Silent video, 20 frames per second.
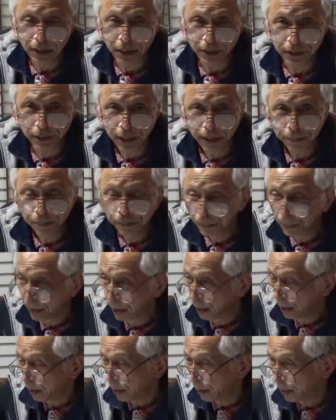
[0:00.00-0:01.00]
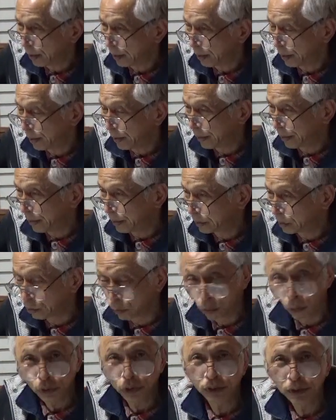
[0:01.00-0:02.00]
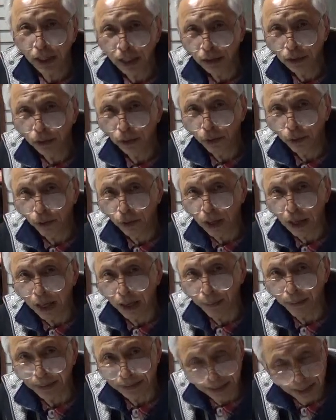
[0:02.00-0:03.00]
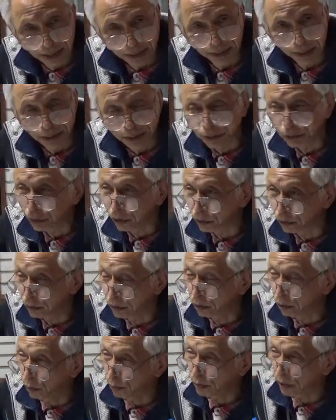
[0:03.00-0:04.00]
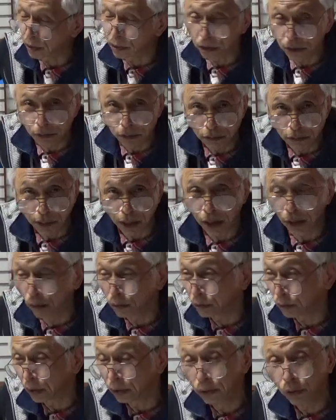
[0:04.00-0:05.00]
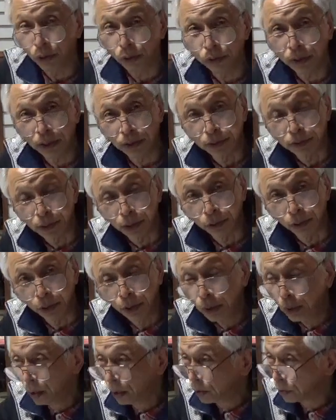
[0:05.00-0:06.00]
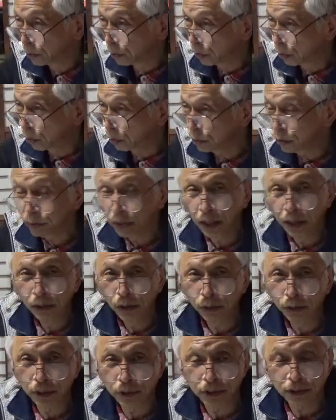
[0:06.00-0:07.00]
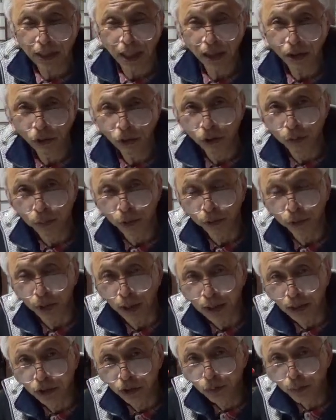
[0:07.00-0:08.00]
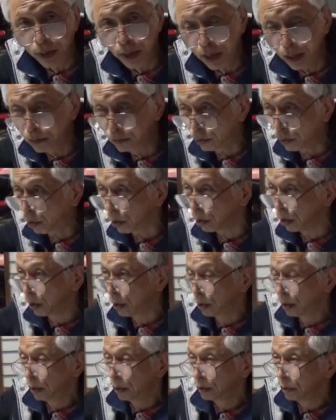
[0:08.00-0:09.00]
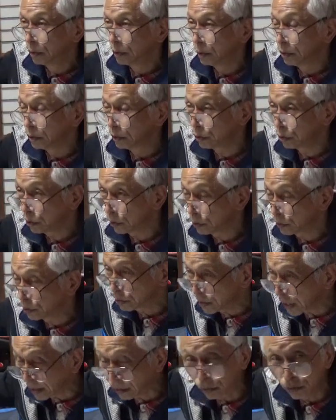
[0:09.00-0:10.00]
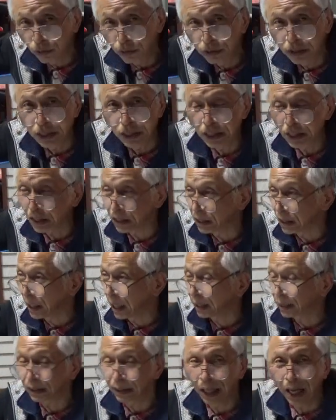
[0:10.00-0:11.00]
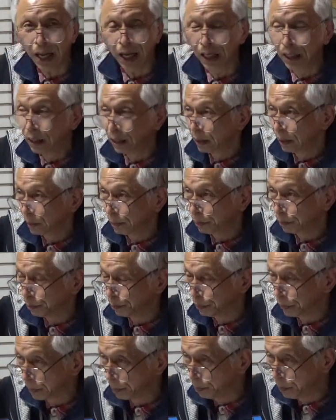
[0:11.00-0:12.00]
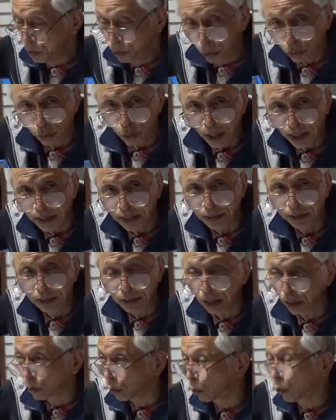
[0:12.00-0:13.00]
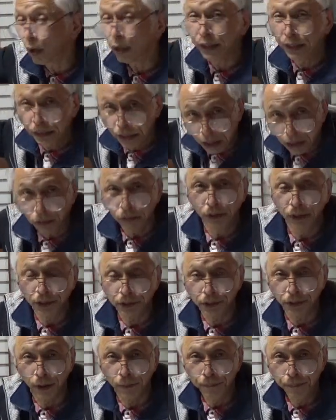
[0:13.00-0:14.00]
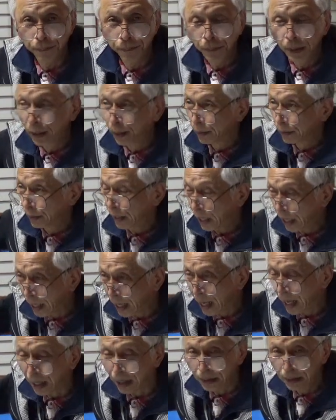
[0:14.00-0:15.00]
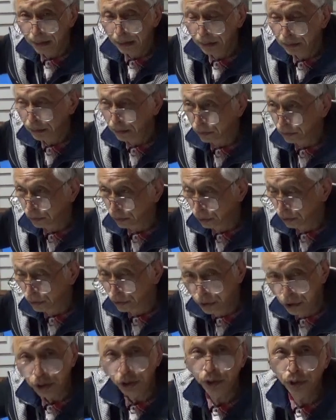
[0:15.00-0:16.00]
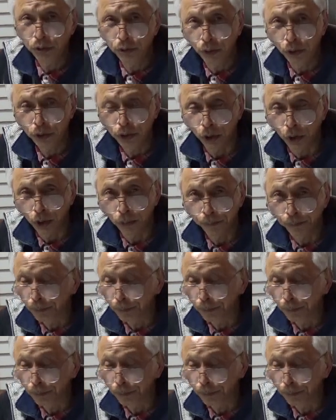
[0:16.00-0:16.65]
ですね、えー、その御頭天皇が祀られてるんですこれ小林空海が御頭天皇を掘ったんですけどそのゴズ天皇とスタの御事なんですシュメールのスサという地域にあった御事がですねここへ来てるんですよだからその実中和尚、